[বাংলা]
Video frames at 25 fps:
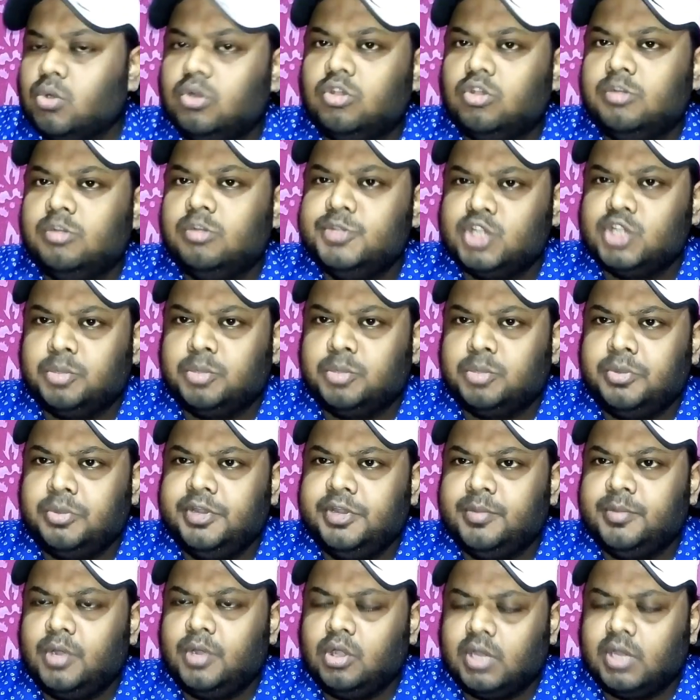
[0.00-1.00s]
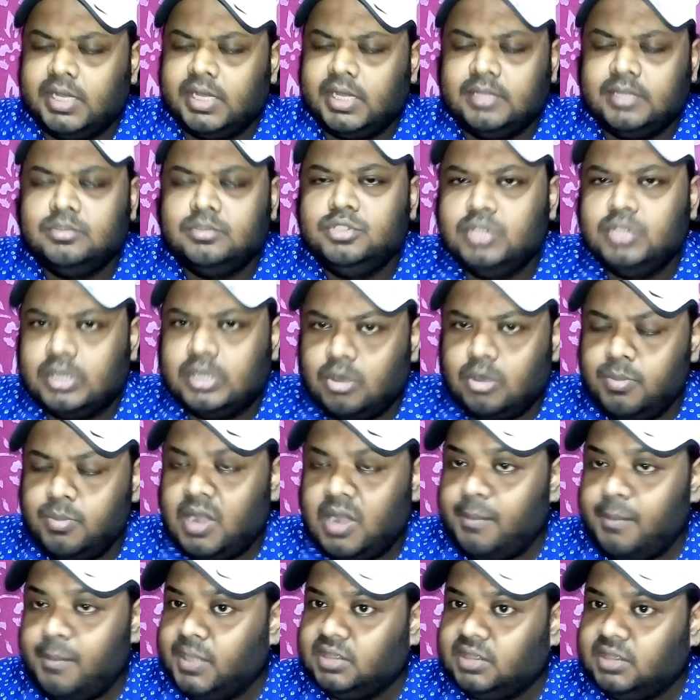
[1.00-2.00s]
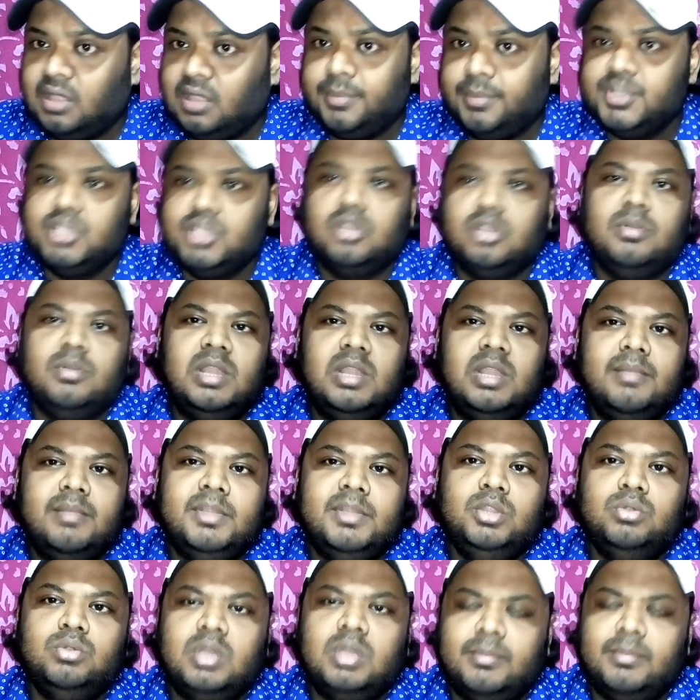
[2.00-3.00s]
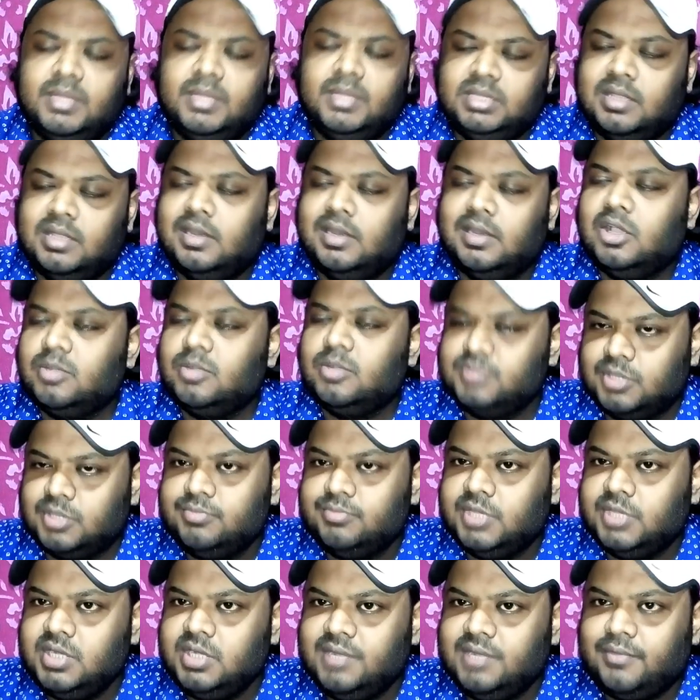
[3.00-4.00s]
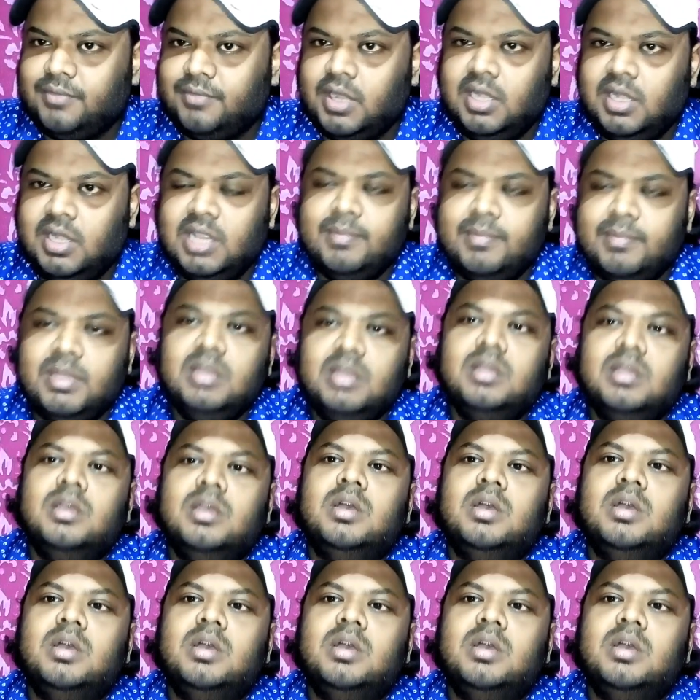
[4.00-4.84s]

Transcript: কোন কোন বিষয়ের উপর নির্ভর করে যেরকম নাম্বার থাকবে সেরকম লিখবেন দু নাম্বার থাকলে কমসে কম তিনটি পয়েন্ট লিখবেন